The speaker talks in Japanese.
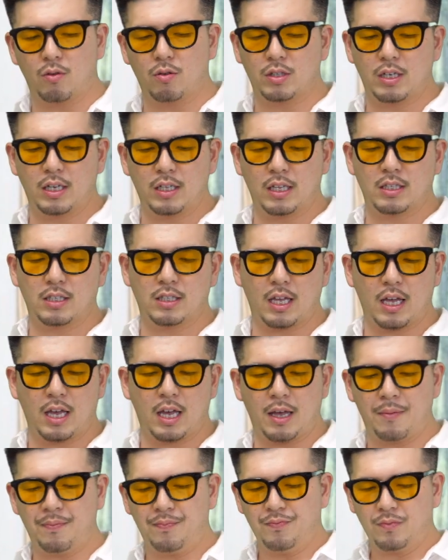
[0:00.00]
こちらです
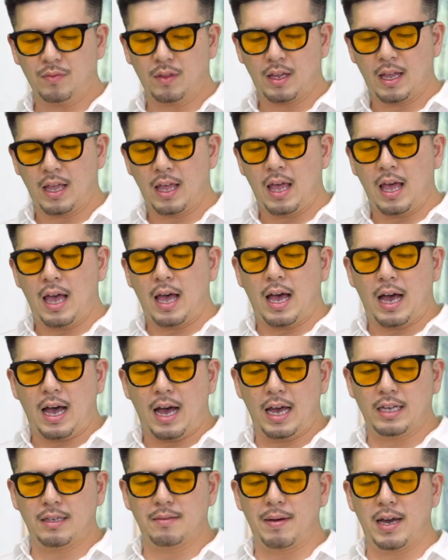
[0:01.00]
ね。
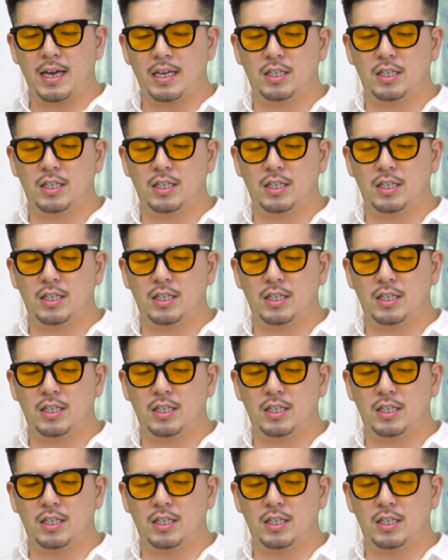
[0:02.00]
はい、まあ、